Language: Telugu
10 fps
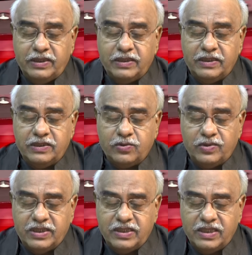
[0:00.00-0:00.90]
మీదకు
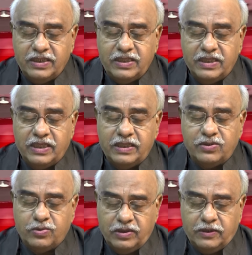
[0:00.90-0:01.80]
తీసుకొచ్చే శక్తి
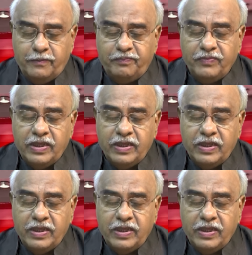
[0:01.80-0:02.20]
జగన్ సొంతం